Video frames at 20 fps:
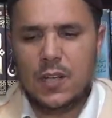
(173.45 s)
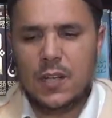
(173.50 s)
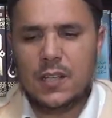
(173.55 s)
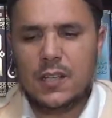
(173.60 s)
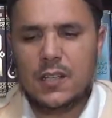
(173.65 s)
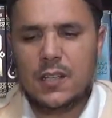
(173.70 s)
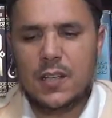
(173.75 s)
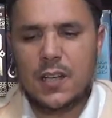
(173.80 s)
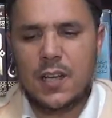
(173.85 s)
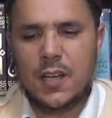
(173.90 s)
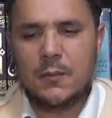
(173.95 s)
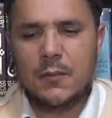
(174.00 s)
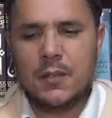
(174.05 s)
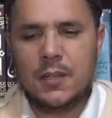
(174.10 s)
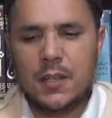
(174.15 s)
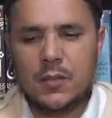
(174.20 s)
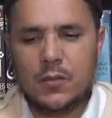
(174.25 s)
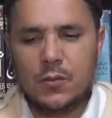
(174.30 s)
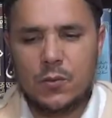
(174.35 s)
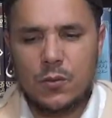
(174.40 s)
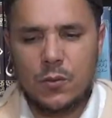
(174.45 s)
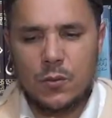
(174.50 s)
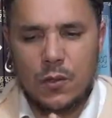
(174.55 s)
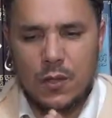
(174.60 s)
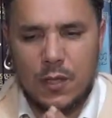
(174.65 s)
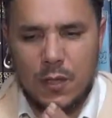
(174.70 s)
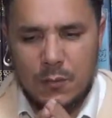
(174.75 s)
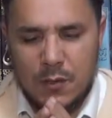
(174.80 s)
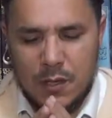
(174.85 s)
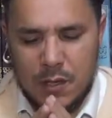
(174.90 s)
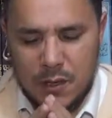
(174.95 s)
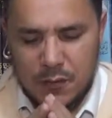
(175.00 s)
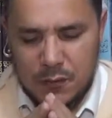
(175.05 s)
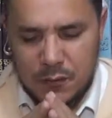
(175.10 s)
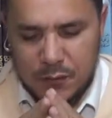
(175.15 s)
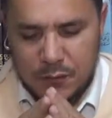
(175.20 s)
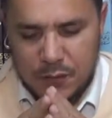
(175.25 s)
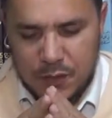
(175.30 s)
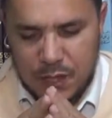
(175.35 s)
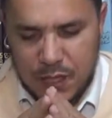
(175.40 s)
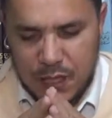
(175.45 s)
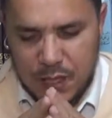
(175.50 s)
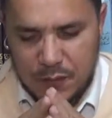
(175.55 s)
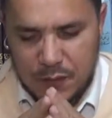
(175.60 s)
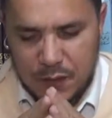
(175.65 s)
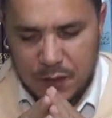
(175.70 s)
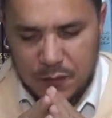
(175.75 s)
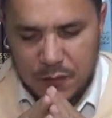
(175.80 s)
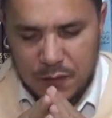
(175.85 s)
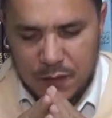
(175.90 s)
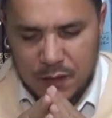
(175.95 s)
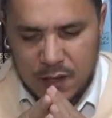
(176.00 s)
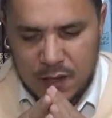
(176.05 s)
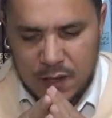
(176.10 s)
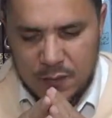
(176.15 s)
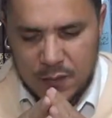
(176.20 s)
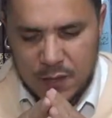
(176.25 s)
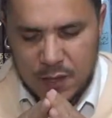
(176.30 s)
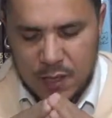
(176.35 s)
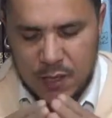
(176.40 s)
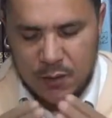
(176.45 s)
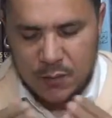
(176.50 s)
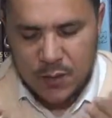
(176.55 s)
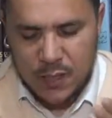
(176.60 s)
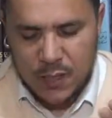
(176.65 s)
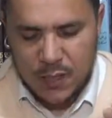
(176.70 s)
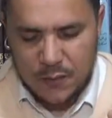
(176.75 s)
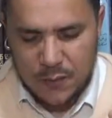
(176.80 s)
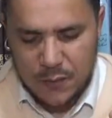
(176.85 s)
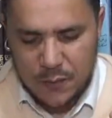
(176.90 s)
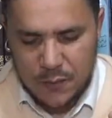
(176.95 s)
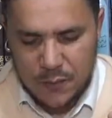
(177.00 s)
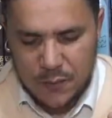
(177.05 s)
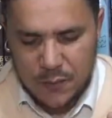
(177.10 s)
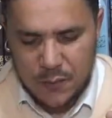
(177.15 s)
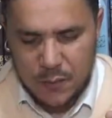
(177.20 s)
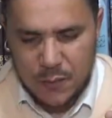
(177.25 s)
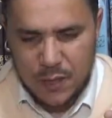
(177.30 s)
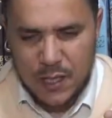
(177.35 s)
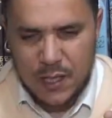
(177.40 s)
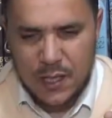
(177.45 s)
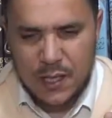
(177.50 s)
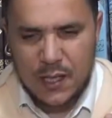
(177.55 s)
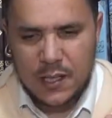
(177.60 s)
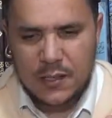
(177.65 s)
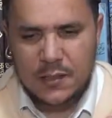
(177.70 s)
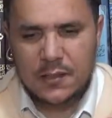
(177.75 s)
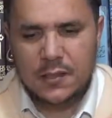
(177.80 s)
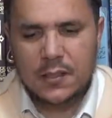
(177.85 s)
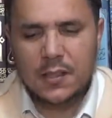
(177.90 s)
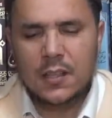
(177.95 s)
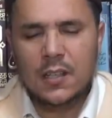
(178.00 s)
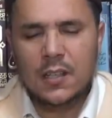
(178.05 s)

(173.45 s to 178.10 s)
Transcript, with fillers: إليك عملنا سوءا وظلمنا أنفسنا فاغفر لنا فإنه لا يغفر الذنوب إلا أنت